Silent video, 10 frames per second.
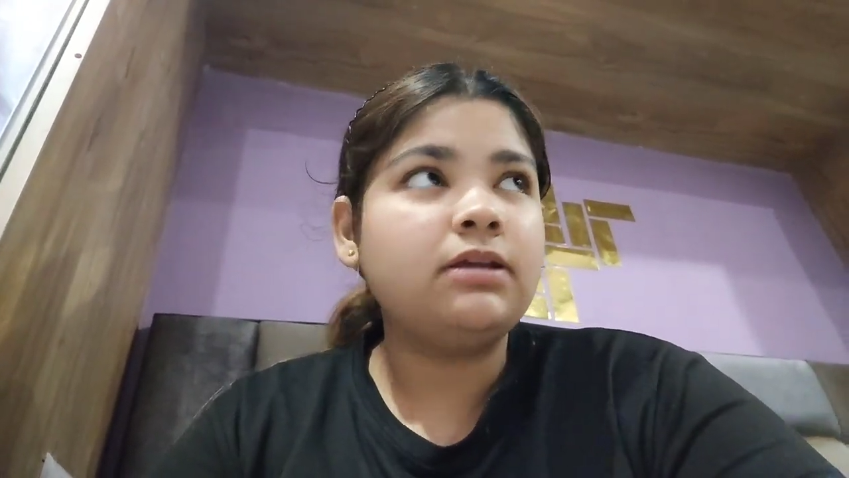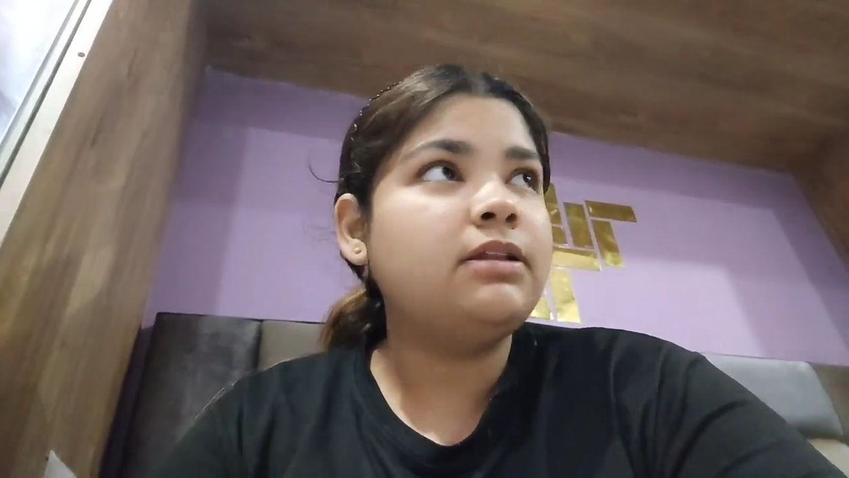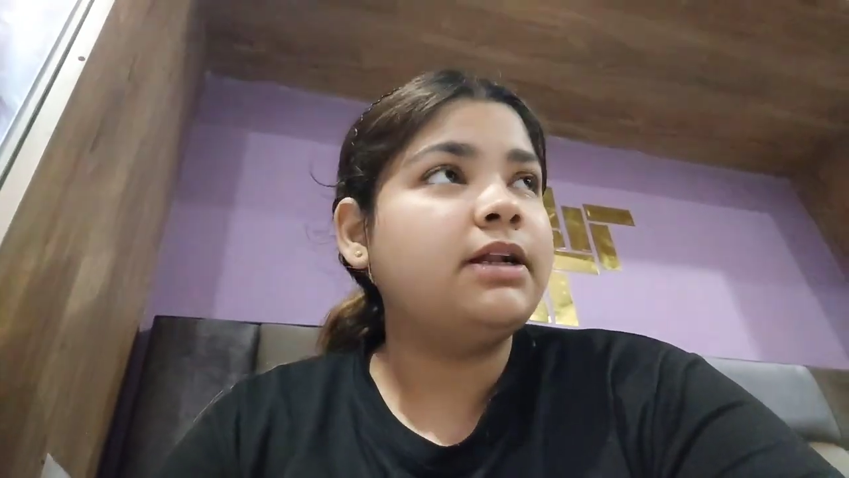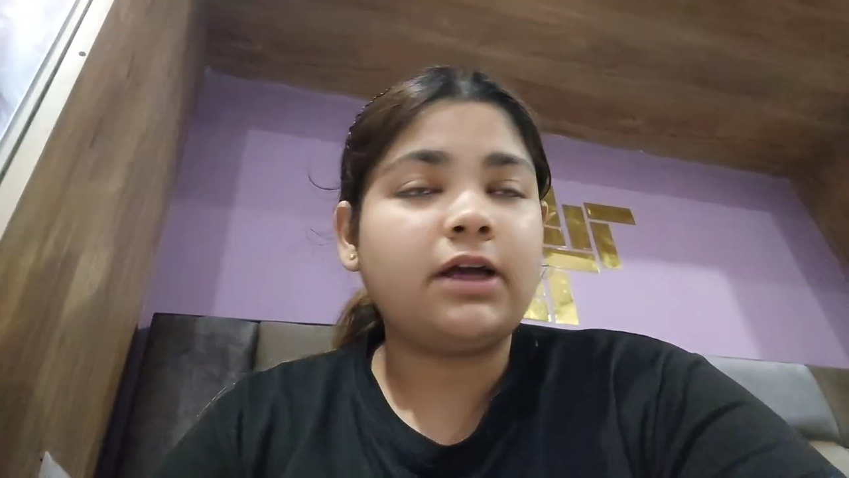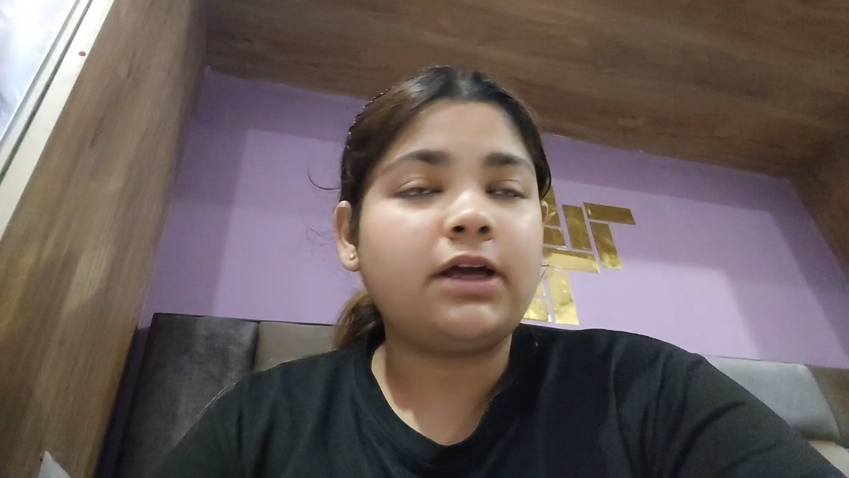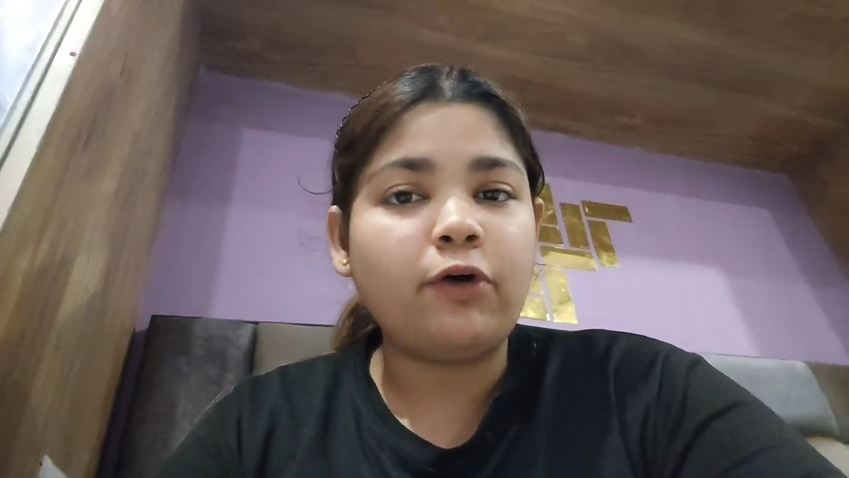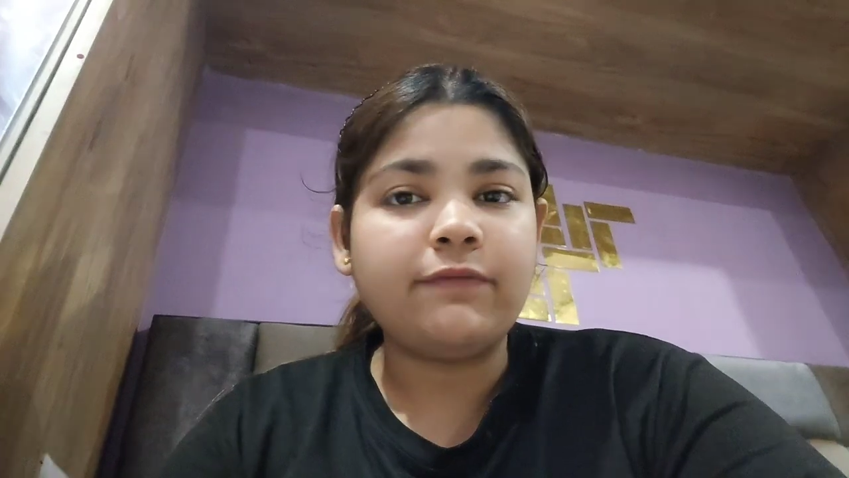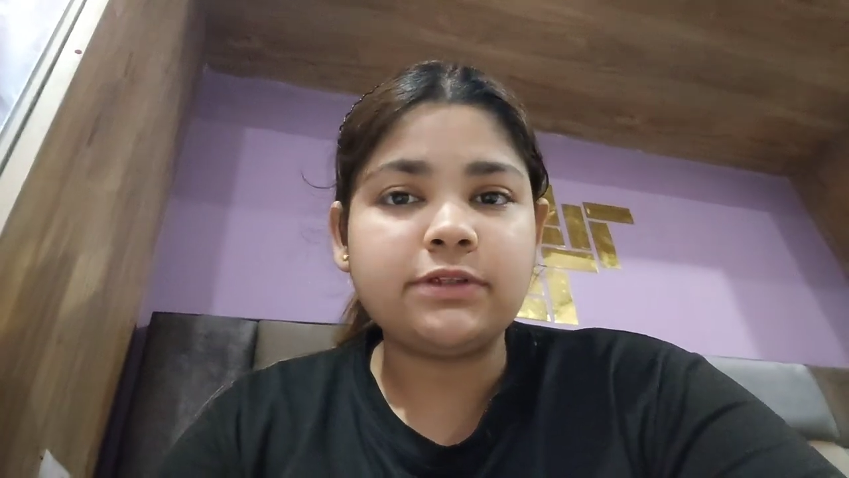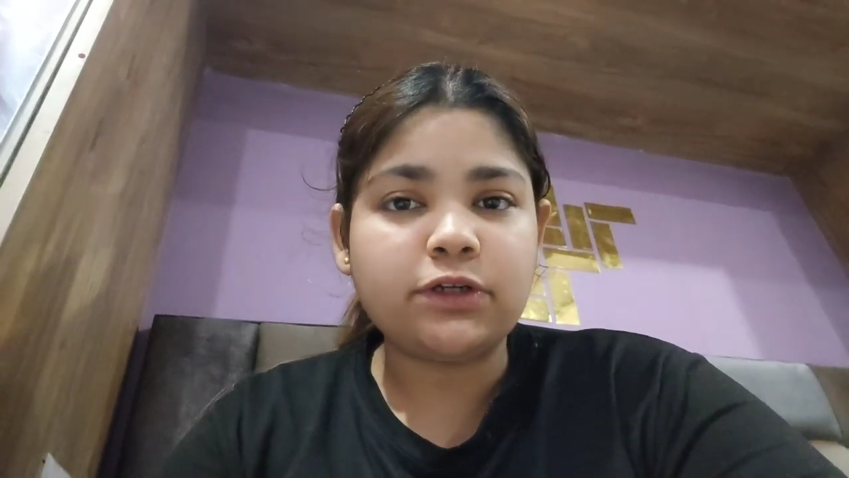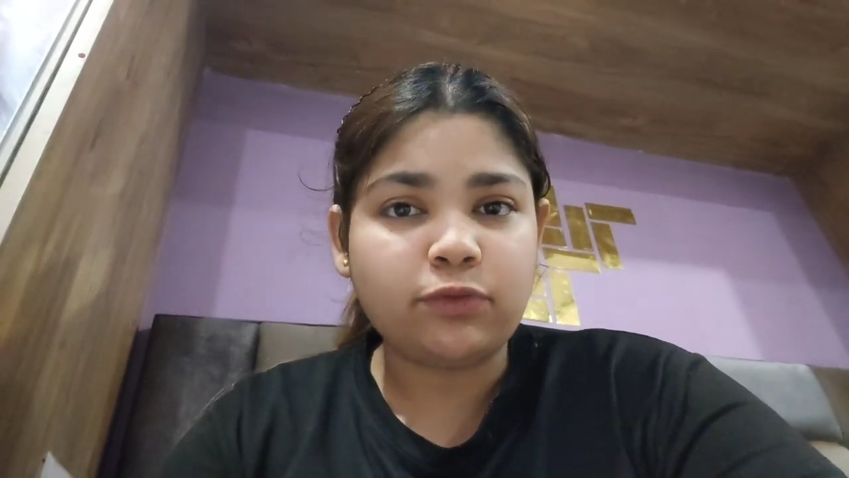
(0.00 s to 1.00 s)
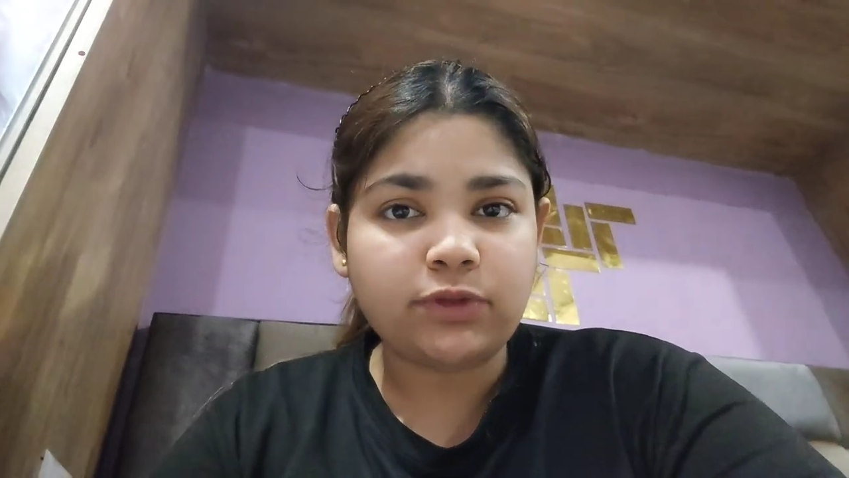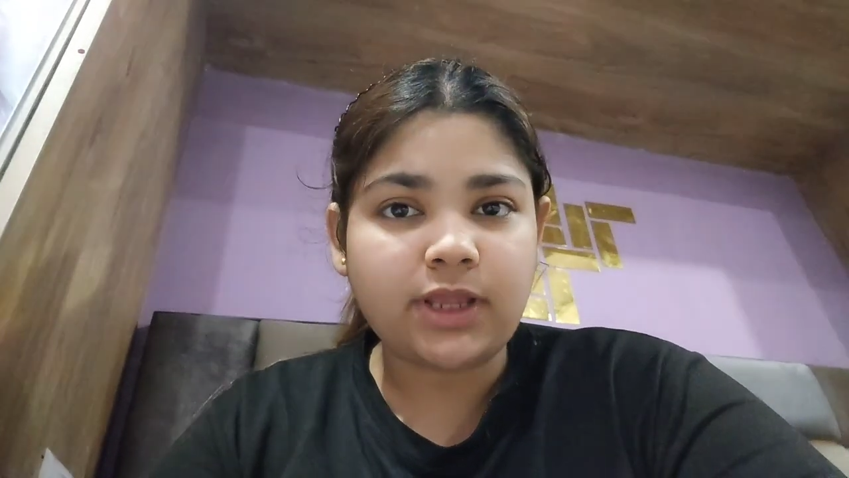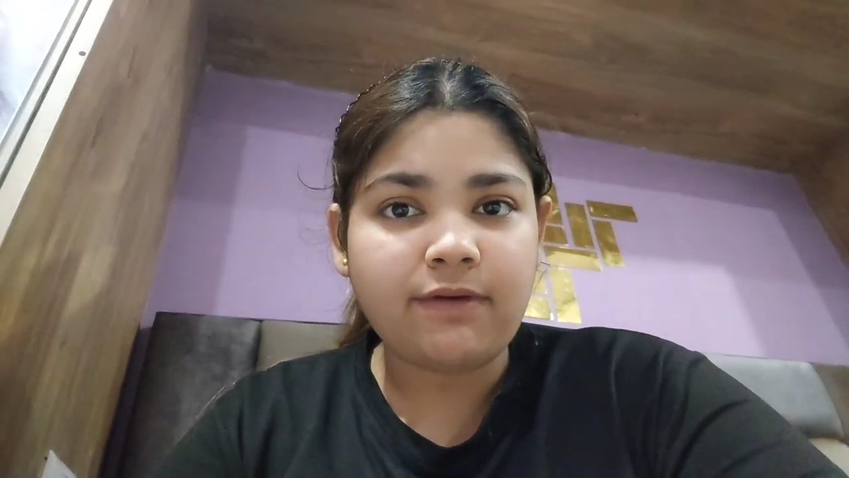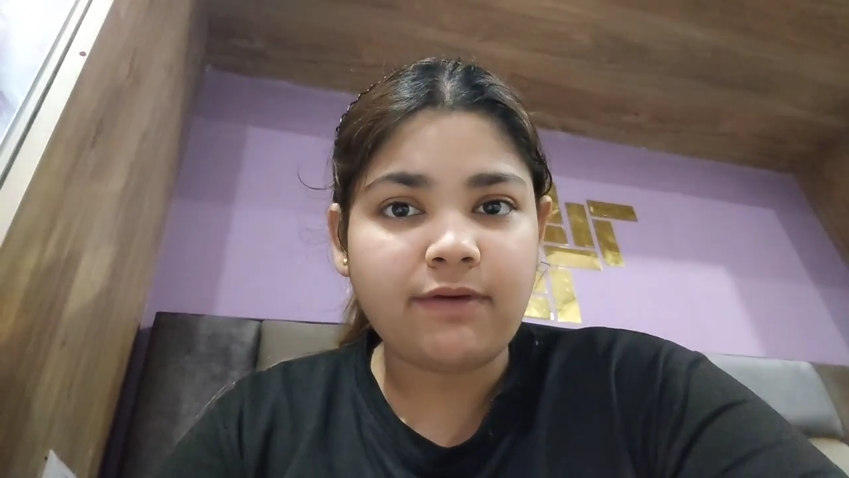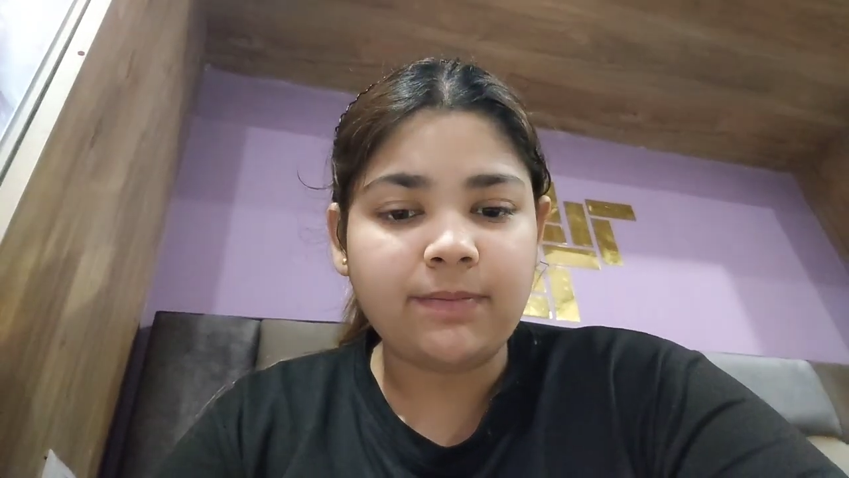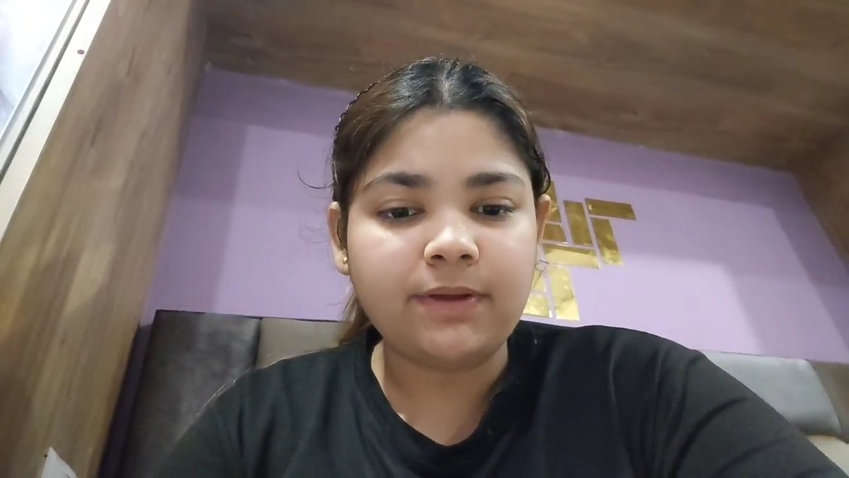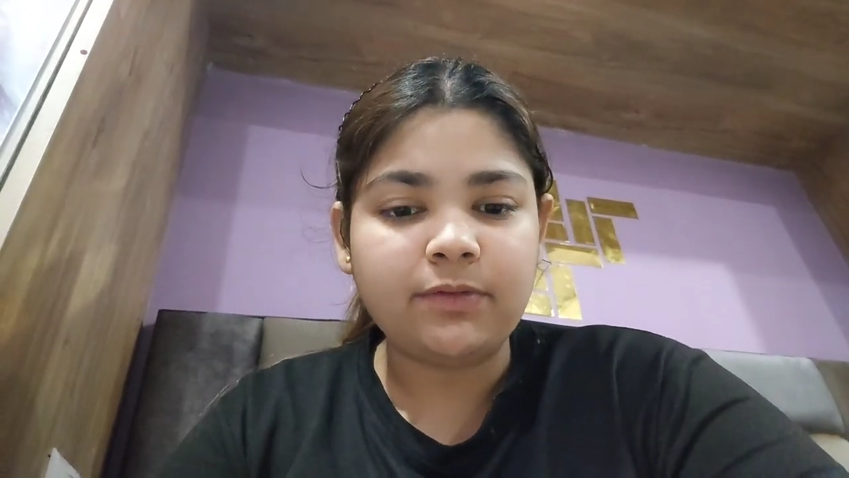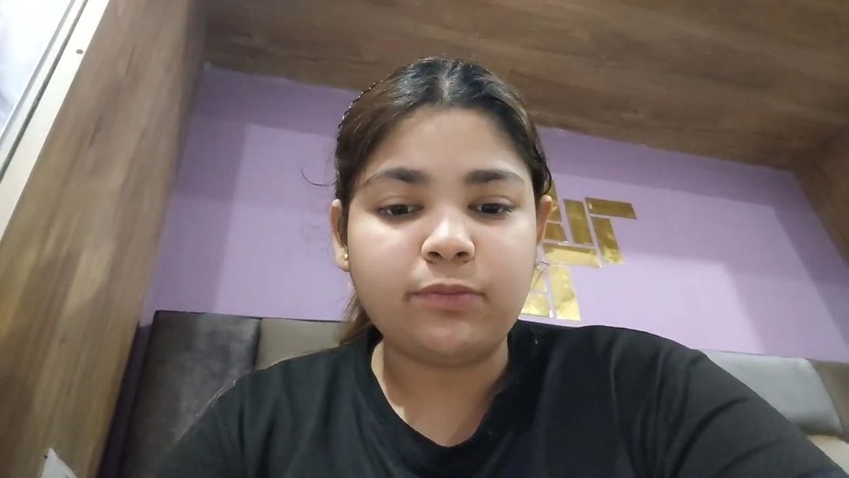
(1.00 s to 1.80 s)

लड़का ऑफिसर होता है वहाँ पे